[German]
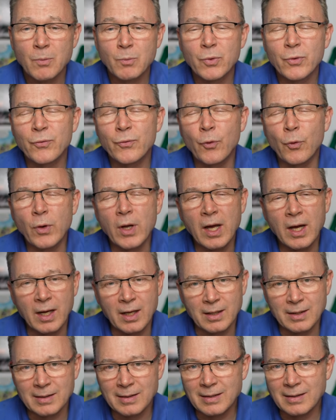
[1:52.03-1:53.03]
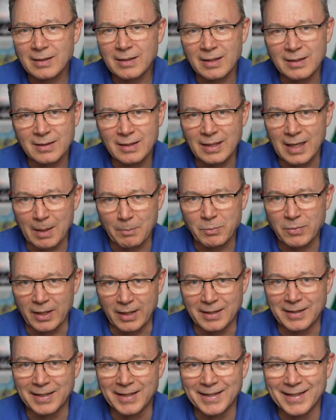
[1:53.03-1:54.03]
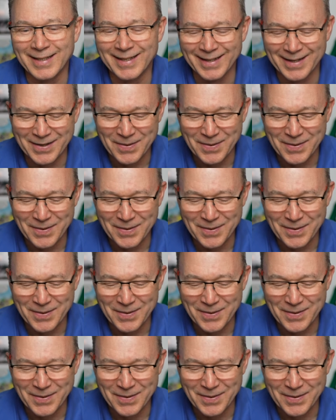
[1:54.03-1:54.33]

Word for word: bevor ihr das Ding updatet.